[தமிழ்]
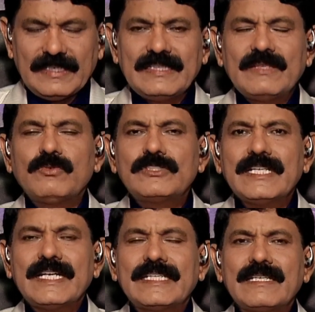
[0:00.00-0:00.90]
இந்த
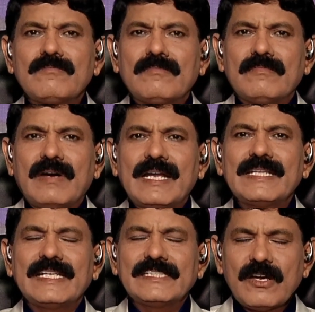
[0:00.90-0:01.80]
உச்சகட்டம்
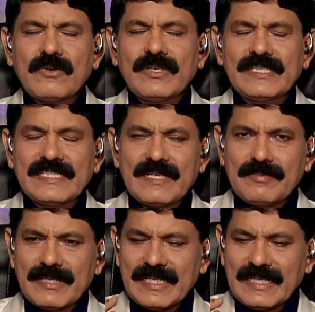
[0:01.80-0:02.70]
அல்லது எஜாக்குலேஷன் எப்படி